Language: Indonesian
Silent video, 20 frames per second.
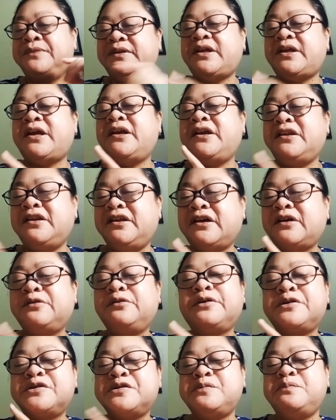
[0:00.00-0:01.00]
kayak ini
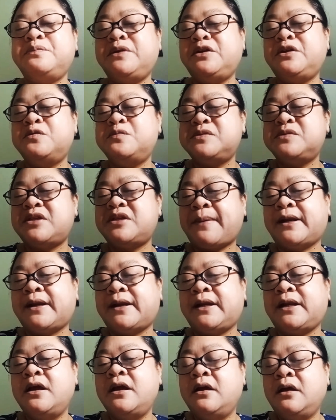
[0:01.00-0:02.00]
aku harus minum setiap
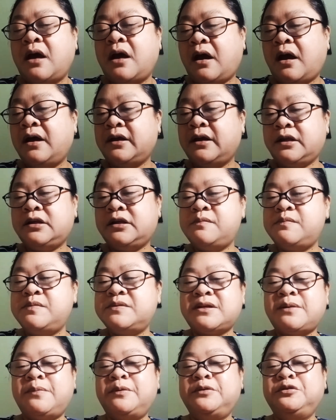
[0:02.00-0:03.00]
hari. Hah, ini
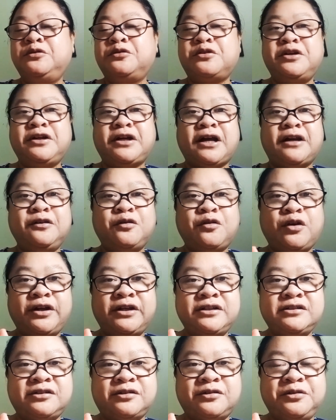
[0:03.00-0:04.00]
bisa menurunkan
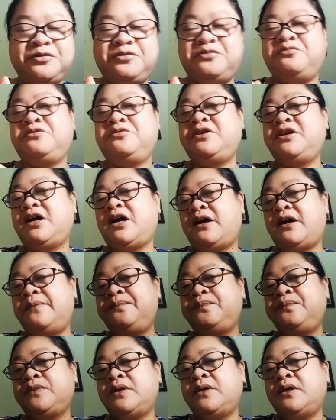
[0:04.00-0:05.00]
kolesterol juga
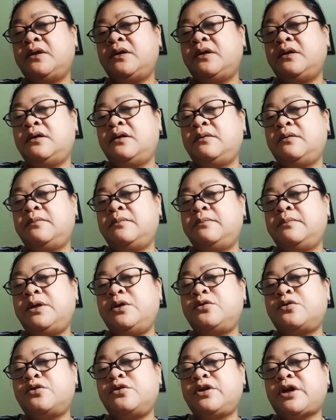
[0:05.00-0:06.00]

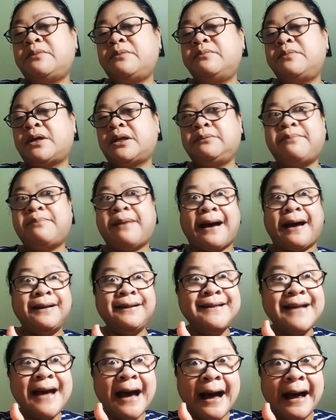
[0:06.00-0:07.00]
menurunkan berat
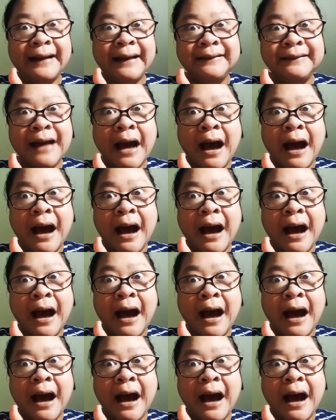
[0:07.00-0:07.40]
badan